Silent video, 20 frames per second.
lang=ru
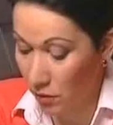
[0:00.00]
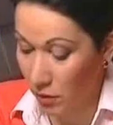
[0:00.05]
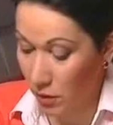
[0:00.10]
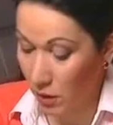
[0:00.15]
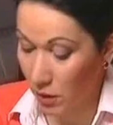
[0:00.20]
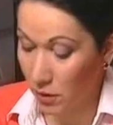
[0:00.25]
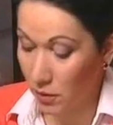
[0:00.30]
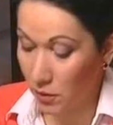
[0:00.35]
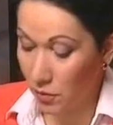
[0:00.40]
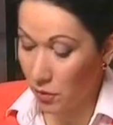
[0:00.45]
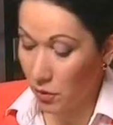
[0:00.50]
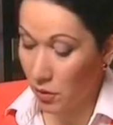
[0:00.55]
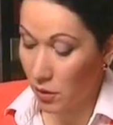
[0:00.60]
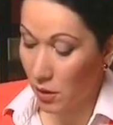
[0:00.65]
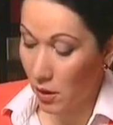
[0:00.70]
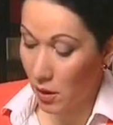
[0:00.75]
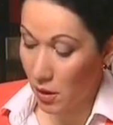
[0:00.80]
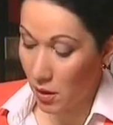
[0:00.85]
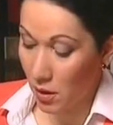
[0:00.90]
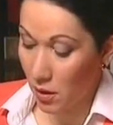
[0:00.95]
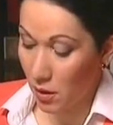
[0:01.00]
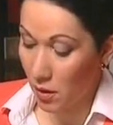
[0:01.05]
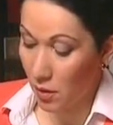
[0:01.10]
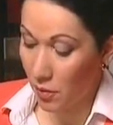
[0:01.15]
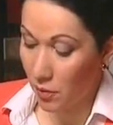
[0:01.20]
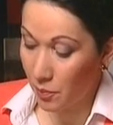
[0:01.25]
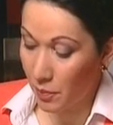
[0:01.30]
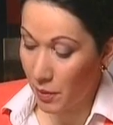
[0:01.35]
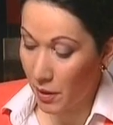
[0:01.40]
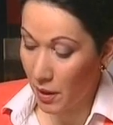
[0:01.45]
вот этот вот а,
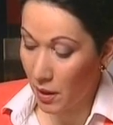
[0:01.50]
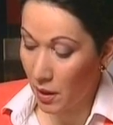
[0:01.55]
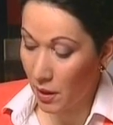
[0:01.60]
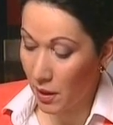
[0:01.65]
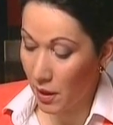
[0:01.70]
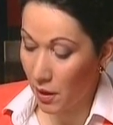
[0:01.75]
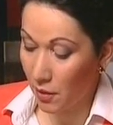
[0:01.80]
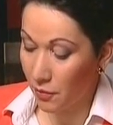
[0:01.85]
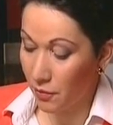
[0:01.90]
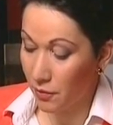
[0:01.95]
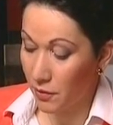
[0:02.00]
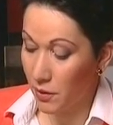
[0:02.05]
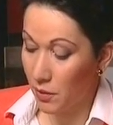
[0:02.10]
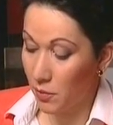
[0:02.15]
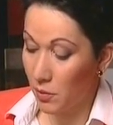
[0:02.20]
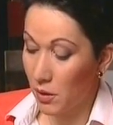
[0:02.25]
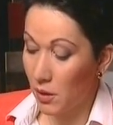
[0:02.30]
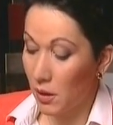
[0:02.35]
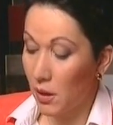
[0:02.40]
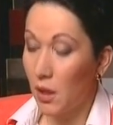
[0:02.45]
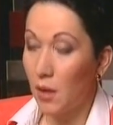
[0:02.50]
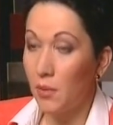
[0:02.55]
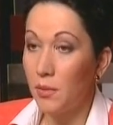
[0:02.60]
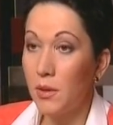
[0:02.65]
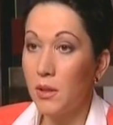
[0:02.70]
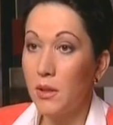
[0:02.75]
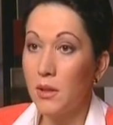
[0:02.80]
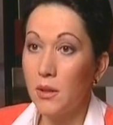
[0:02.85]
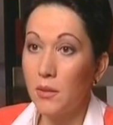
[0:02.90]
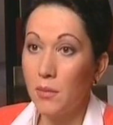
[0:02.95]
барельеф знаменитой
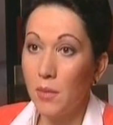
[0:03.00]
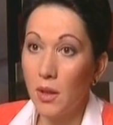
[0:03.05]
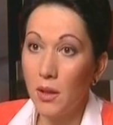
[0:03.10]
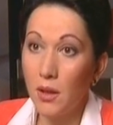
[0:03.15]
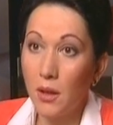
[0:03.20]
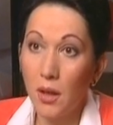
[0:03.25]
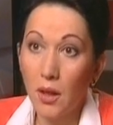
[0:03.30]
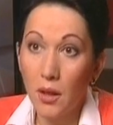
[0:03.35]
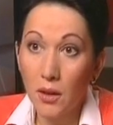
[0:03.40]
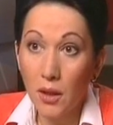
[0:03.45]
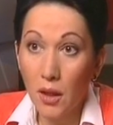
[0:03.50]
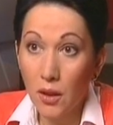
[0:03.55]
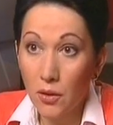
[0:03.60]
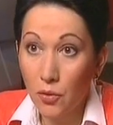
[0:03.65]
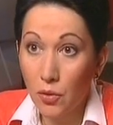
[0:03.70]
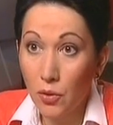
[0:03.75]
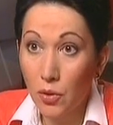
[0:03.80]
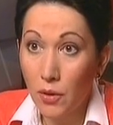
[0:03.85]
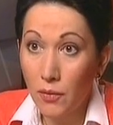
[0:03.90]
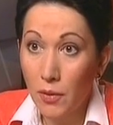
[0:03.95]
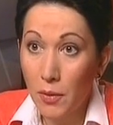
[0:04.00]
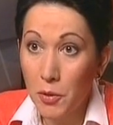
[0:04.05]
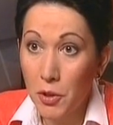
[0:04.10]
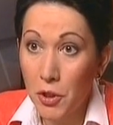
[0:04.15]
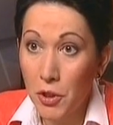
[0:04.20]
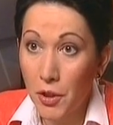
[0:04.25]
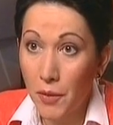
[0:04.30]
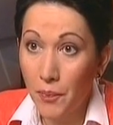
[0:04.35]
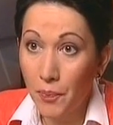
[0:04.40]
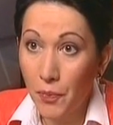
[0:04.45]
гробницы моей, он, он
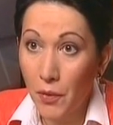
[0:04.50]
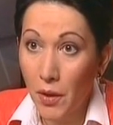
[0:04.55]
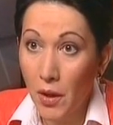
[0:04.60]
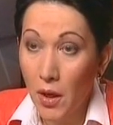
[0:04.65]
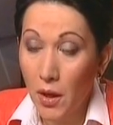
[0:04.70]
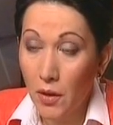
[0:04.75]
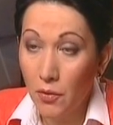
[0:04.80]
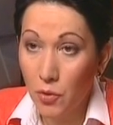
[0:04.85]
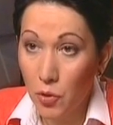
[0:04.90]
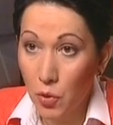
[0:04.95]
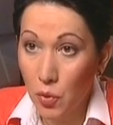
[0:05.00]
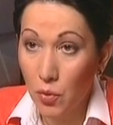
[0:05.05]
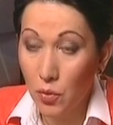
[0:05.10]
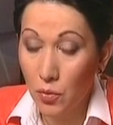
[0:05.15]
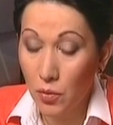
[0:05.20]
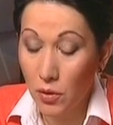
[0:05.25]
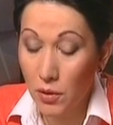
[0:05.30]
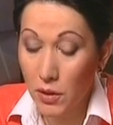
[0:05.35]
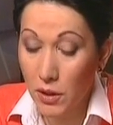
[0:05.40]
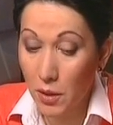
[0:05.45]
вообще вот э,